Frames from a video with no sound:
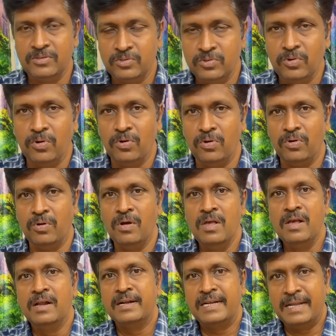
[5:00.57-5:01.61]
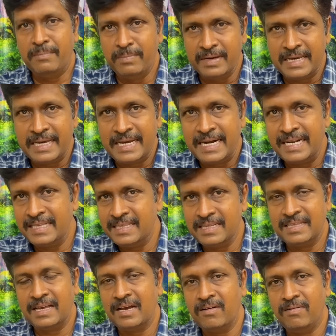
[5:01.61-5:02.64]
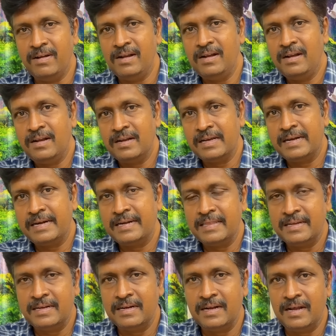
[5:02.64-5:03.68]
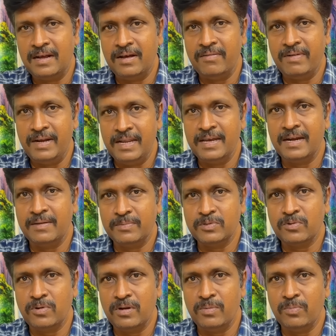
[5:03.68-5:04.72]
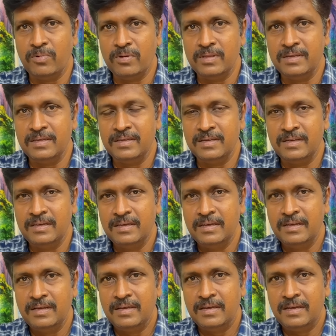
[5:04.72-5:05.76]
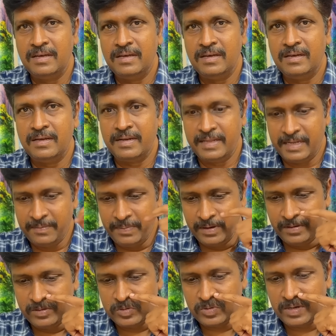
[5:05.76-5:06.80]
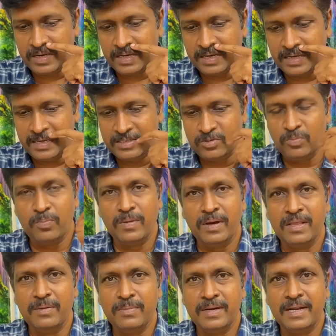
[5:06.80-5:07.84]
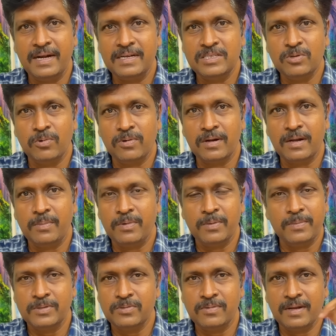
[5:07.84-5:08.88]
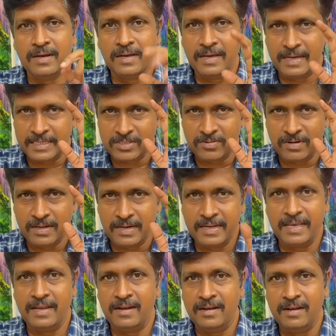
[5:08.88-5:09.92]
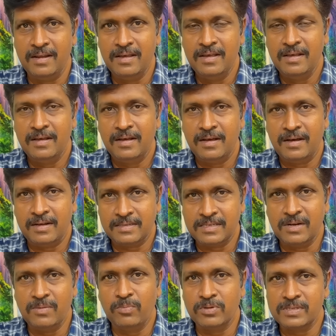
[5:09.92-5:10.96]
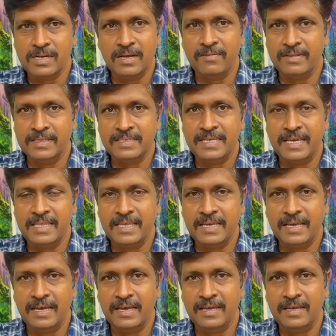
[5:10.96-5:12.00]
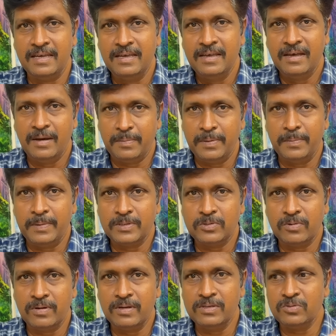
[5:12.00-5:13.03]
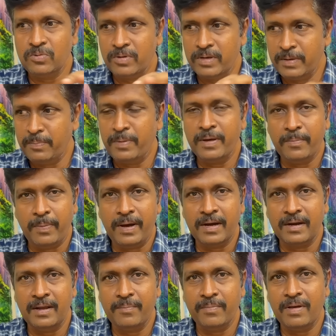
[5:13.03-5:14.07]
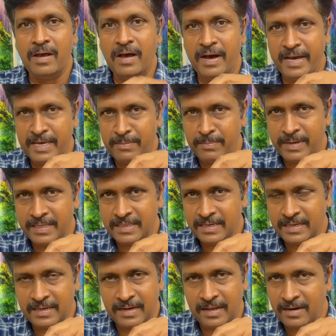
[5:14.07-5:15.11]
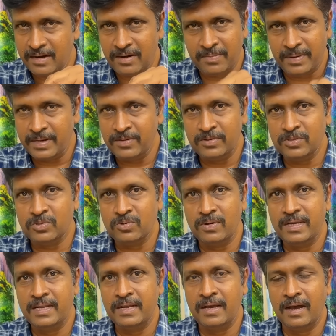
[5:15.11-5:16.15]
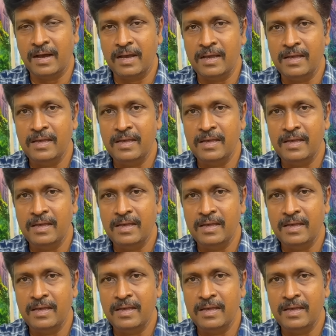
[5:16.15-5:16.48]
ஸோ நமக்கு கிடைத்த தகவல் கிட்டத்தட்ட நான் வெள்ளிக்கிழமை சொல்லும் போது நிறைய பேர் வந்து சொன்னாங்க சும்மா தான் பண்ணி அடிச்சு விட்றேன் அப்படின்ற சொன்னாங்க ஆக்சுவலாக ரியல் அரசல் பொருசெல்லாம் வந்த செய்திங்க அப்படின்மா சொன்னோம் ஸோ இப்போ பார்க்கலாம் காயமடைந்திருக்கிறார்ன்ற மாதிரி வந்து சொல்லியிருக்காங்க